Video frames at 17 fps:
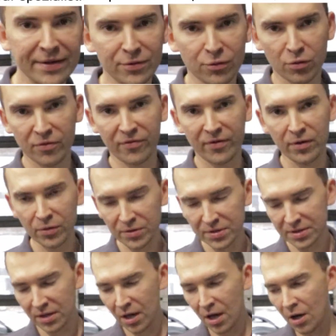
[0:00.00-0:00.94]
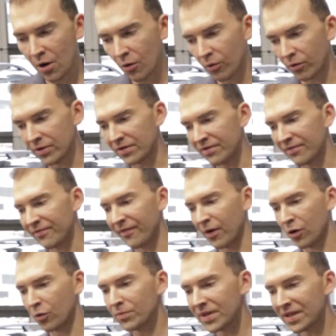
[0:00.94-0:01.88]
ein Druckverlust und
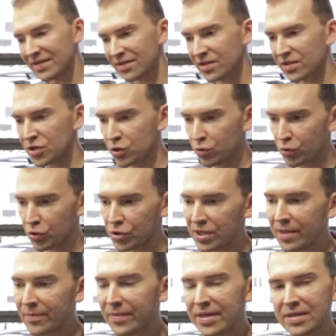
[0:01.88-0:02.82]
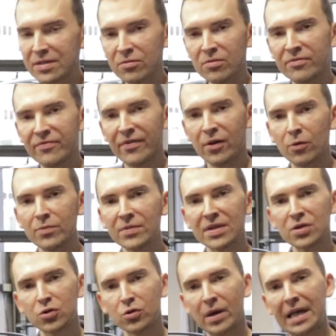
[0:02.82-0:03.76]
warum das so schlimm ist und warum
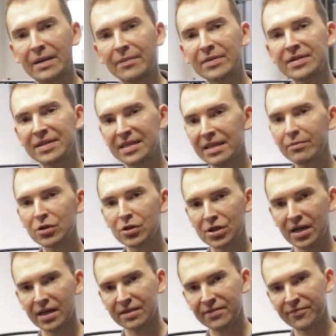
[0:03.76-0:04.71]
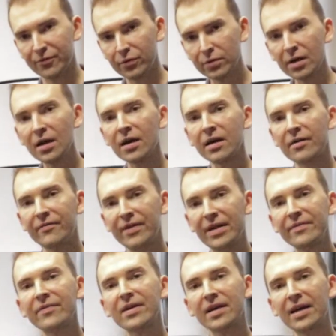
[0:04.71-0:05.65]
das zu einem Getriebeschaden führt,
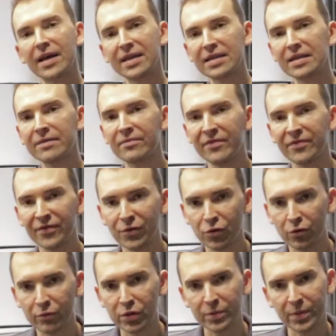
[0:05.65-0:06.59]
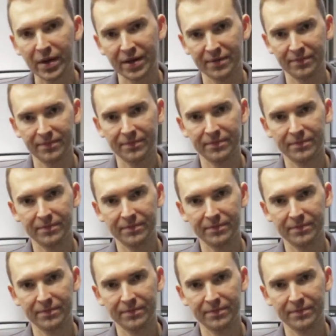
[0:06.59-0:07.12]
werden wir gleich in dem Video besprechen.